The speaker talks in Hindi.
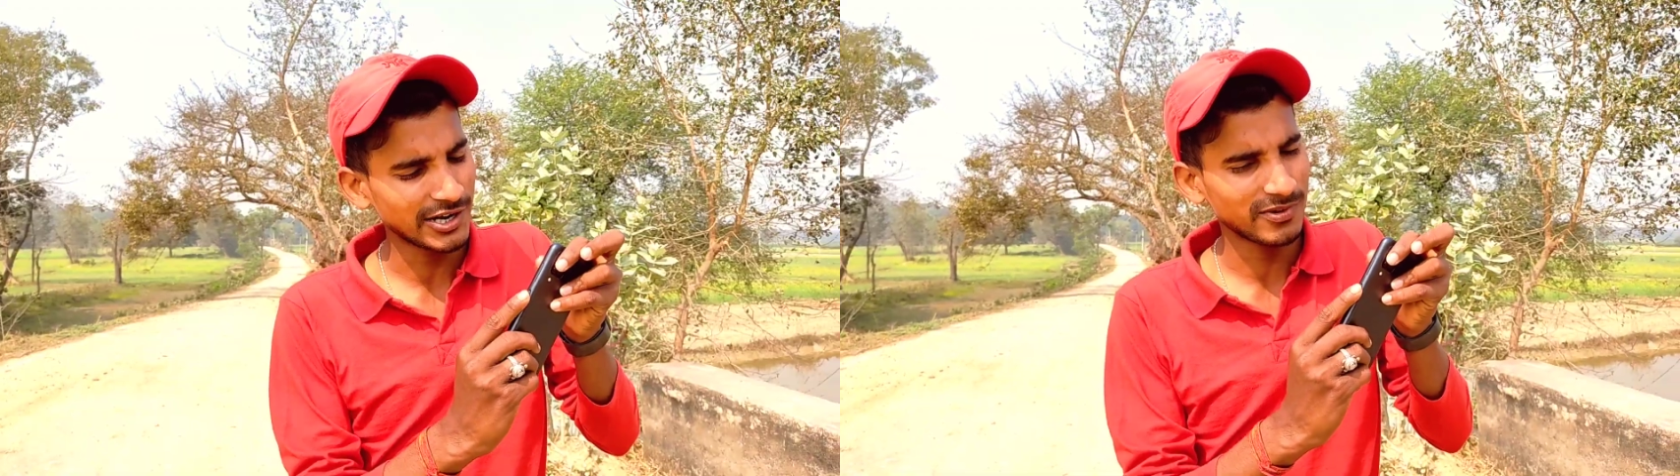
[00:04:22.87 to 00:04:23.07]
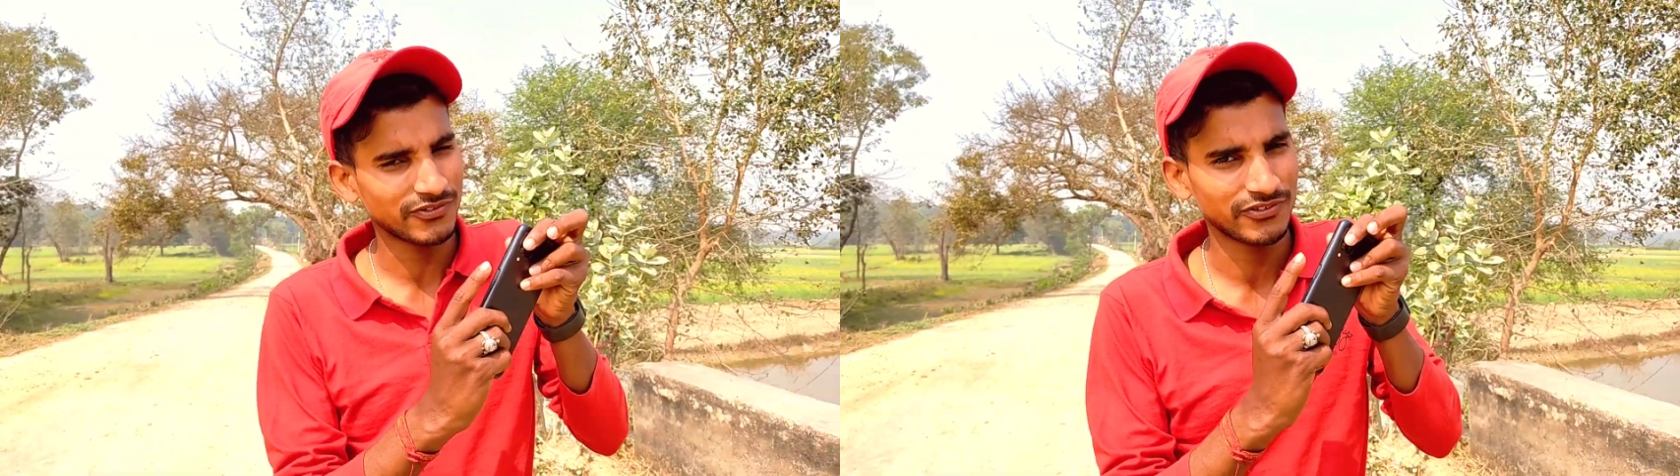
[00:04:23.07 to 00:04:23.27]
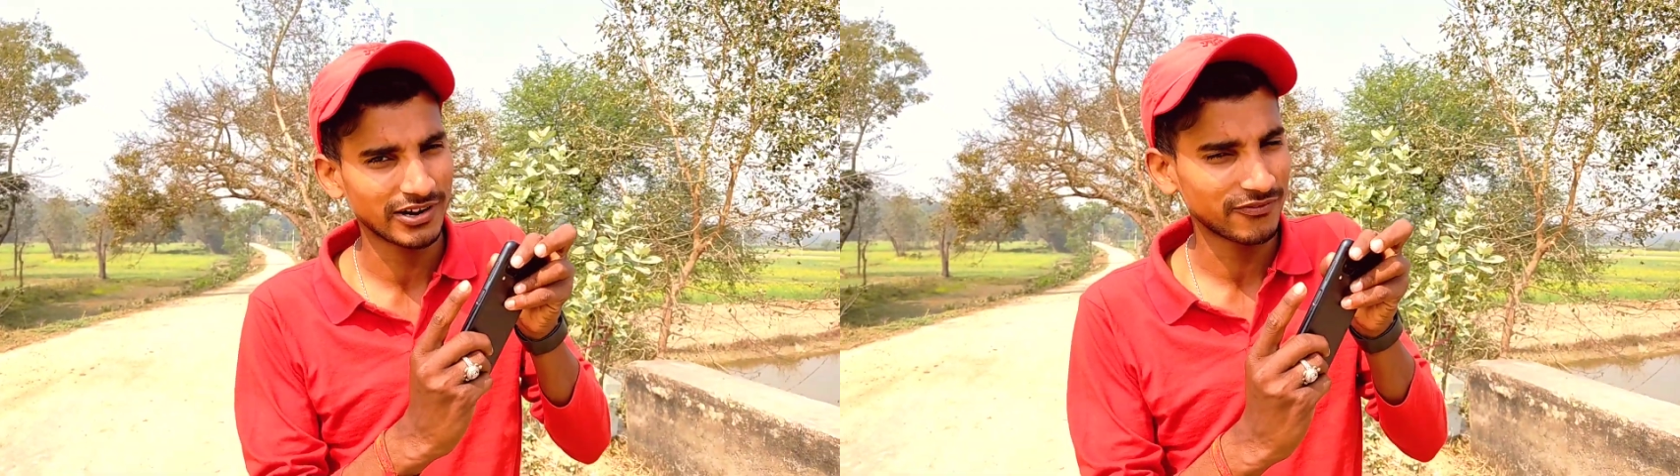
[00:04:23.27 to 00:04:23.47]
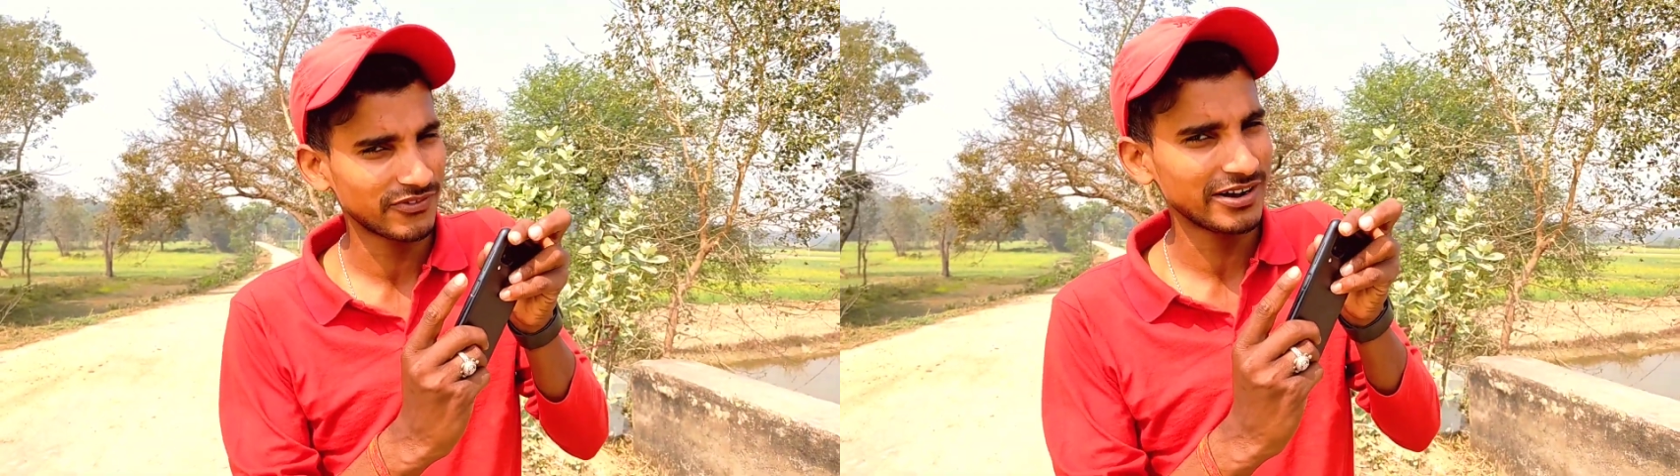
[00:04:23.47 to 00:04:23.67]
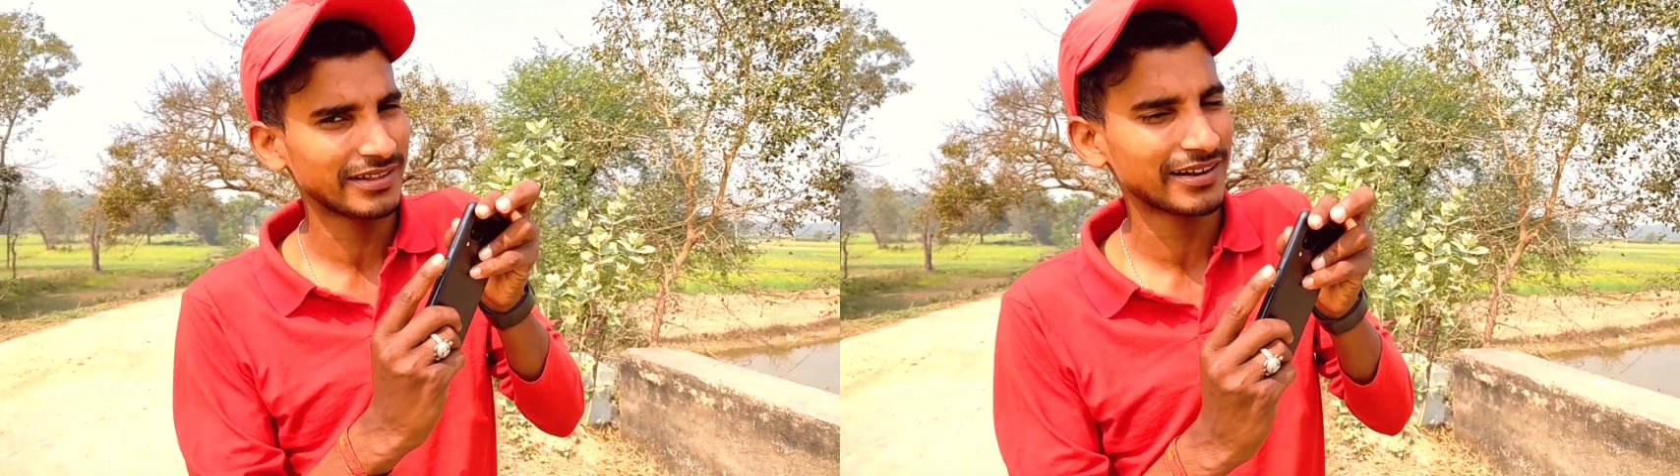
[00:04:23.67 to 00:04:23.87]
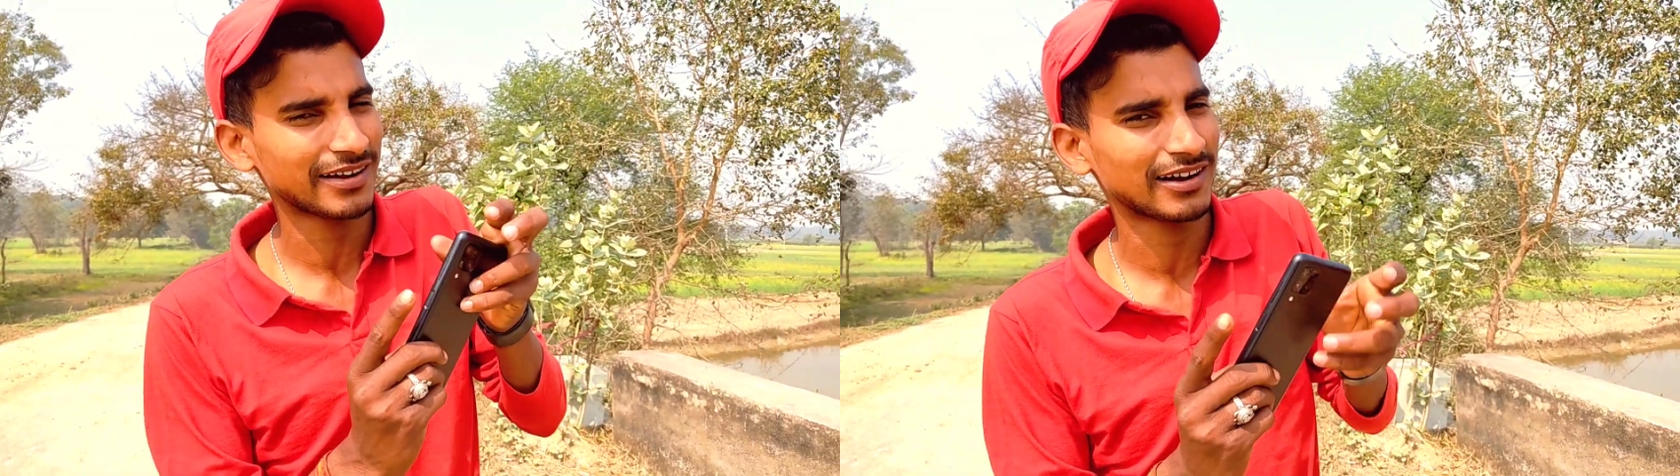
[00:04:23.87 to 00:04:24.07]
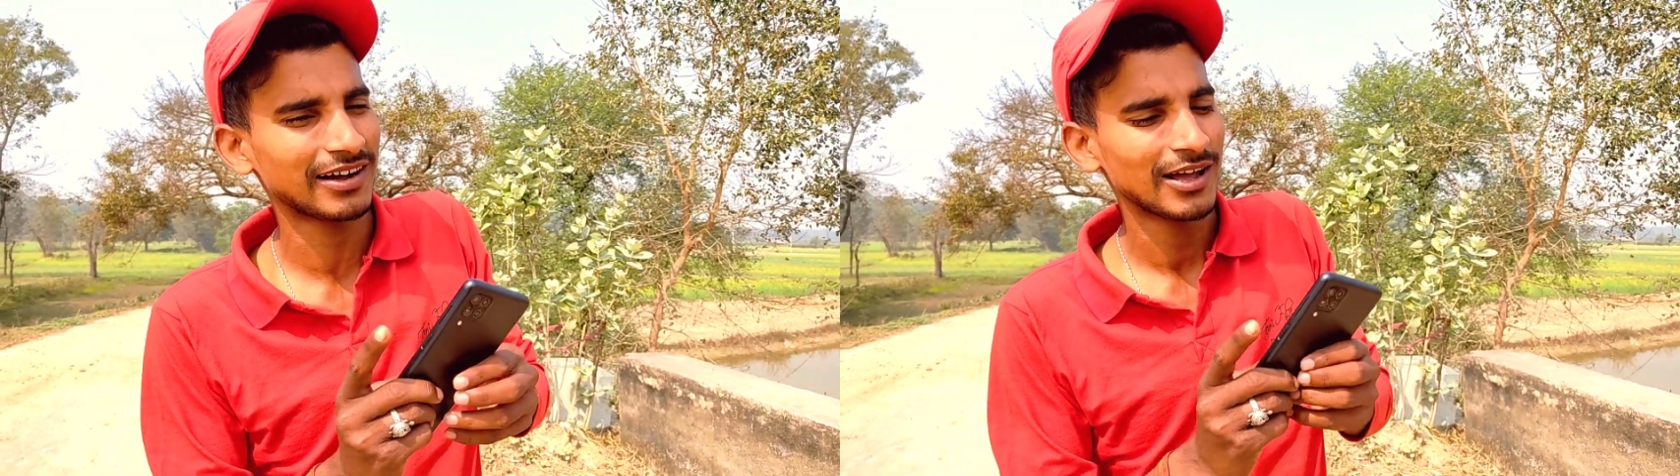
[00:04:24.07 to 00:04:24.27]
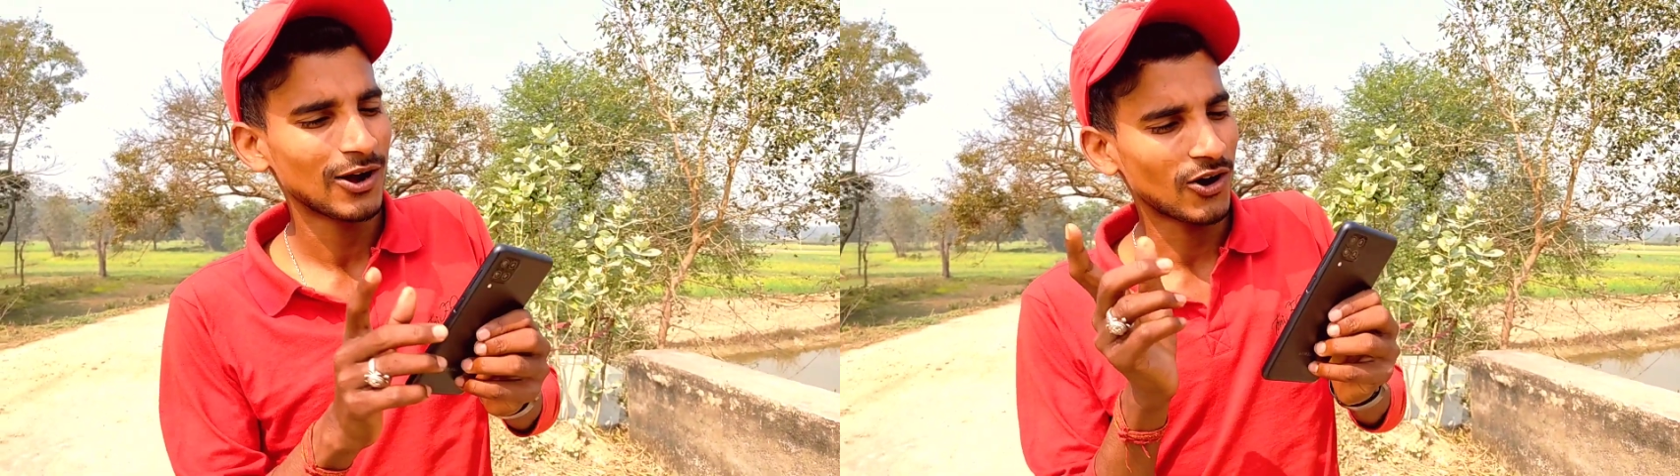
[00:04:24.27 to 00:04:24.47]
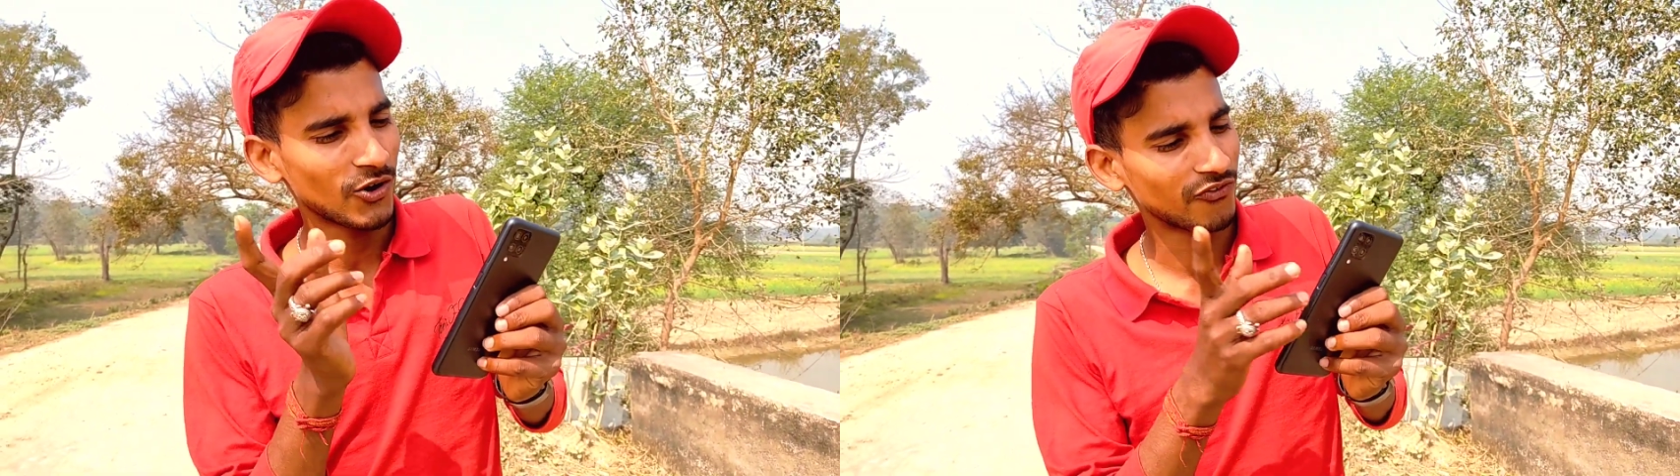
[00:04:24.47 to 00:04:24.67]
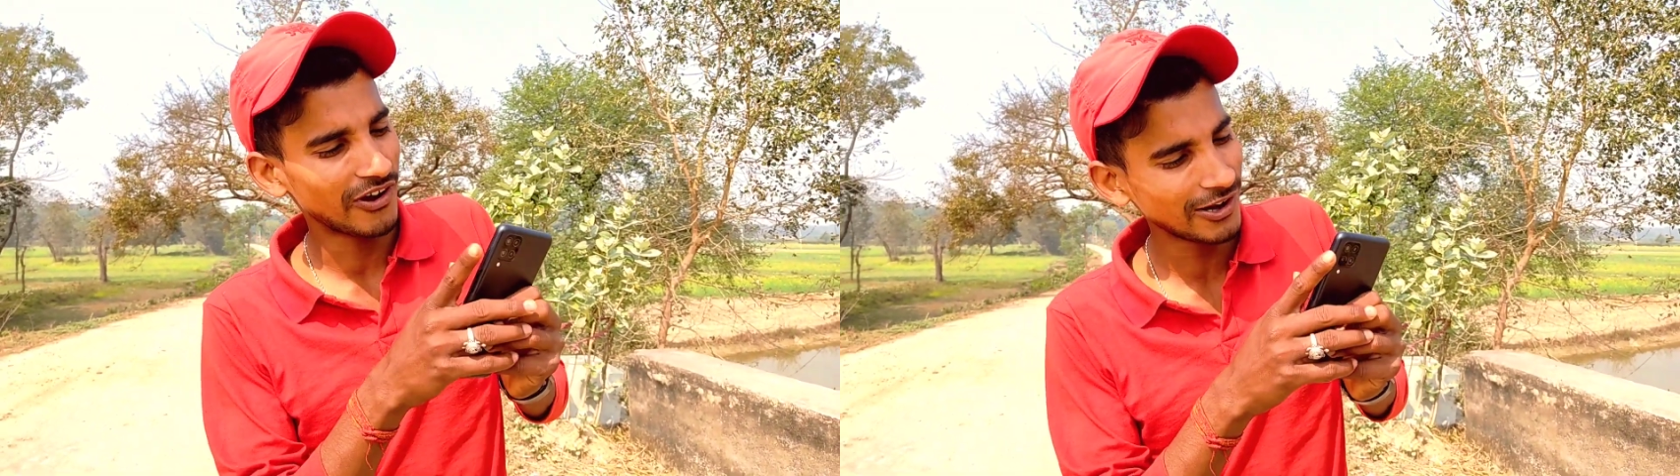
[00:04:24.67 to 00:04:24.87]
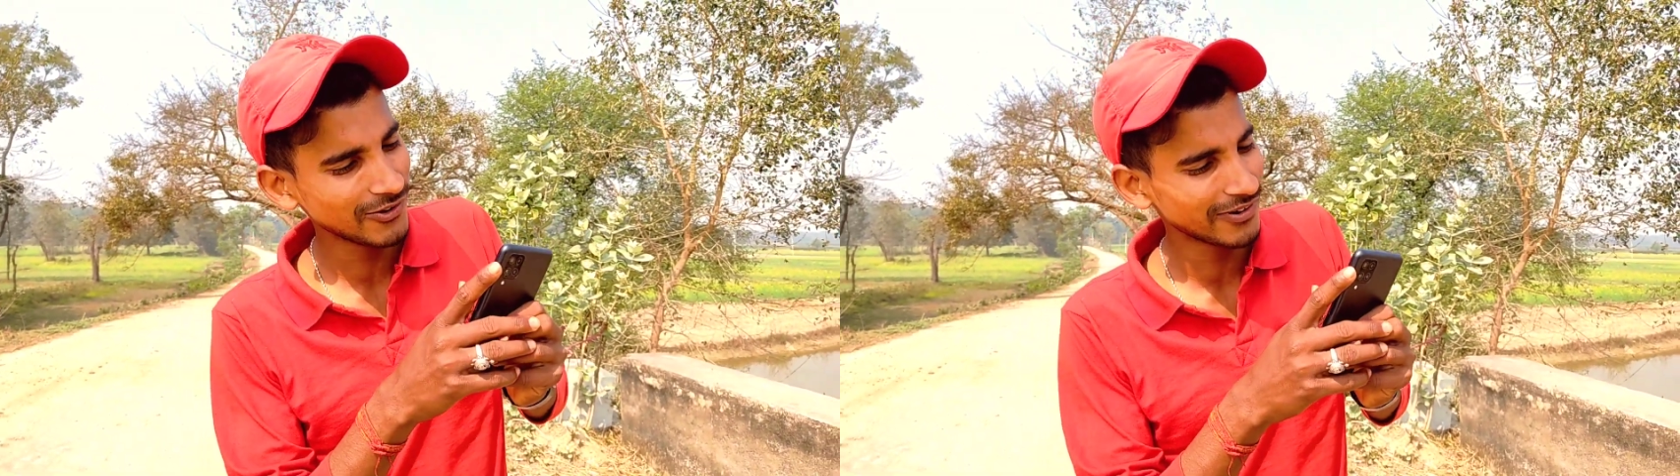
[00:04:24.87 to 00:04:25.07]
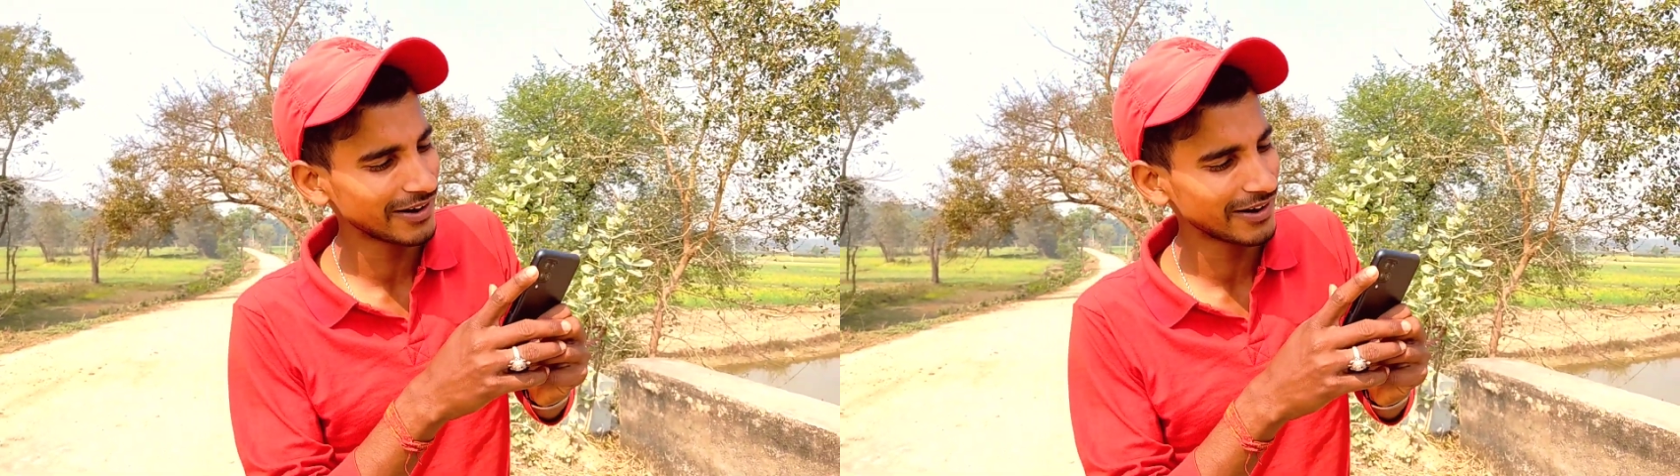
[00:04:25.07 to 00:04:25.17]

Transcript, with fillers: साइड में फिंगरप्रिंट दे रखा है और वैल्यू